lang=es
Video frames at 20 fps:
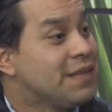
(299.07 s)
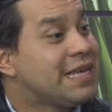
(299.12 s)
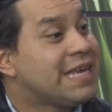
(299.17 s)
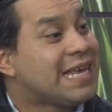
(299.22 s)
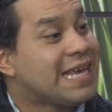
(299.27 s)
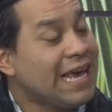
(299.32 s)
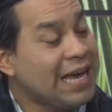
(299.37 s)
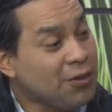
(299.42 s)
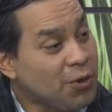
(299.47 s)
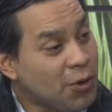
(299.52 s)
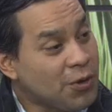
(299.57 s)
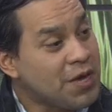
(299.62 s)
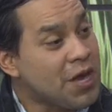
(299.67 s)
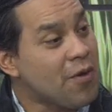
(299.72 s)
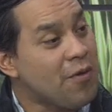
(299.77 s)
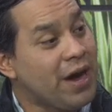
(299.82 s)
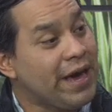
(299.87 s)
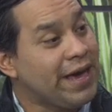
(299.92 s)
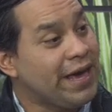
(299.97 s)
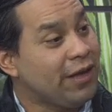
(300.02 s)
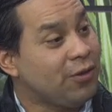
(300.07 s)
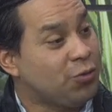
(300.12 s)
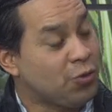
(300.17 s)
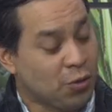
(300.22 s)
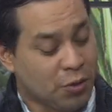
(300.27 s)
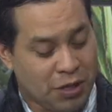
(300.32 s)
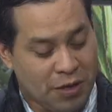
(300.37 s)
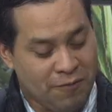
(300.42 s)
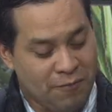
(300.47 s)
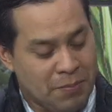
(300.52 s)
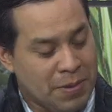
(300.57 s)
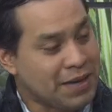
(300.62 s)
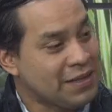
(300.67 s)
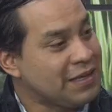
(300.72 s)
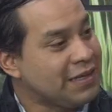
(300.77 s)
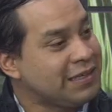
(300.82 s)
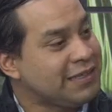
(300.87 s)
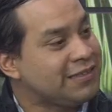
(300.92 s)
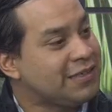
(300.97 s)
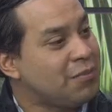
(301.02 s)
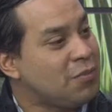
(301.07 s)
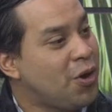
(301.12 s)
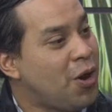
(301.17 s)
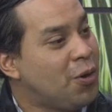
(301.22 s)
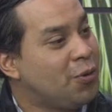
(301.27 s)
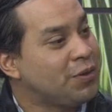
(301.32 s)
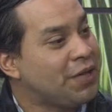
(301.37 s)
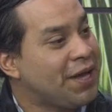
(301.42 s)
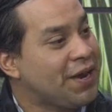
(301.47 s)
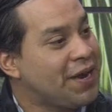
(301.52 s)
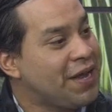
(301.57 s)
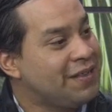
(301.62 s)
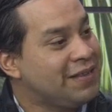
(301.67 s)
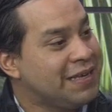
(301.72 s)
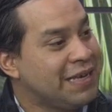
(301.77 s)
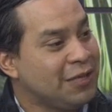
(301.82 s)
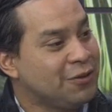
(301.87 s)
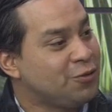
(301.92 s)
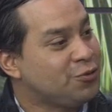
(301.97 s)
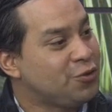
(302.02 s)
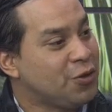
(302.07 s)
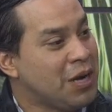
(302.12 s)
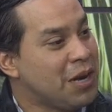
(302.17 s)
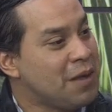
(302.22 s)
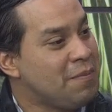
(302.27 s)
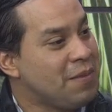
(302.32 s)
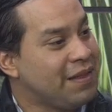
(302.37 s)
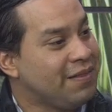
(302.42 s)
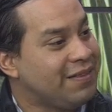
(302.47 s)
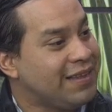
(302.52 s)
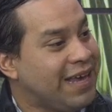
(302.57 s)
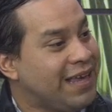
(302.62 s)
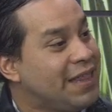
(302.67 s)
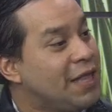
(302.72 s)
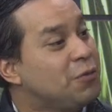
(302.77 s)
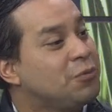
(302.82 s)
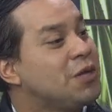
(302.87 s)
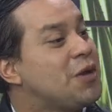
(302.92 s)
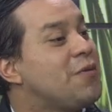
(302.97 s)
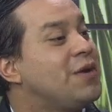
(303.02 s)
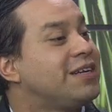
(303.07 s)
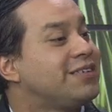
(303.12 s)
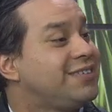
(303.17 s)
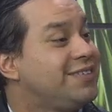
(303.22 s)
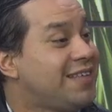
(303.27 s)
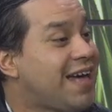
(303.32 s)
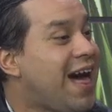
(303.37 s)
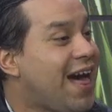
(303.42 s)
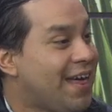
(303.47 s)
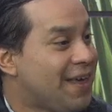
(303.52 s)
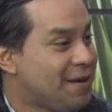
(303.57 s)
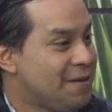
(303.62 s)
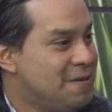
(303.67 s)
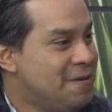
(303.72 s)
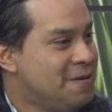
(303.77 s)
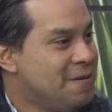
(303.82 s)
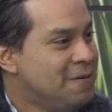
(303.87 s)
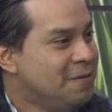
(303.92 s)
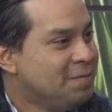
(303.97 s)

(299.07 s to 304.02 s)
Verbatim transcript: ¿Qué nos lleva a esto? Que pertenecemos a una red que no solamente es de universidades, mm.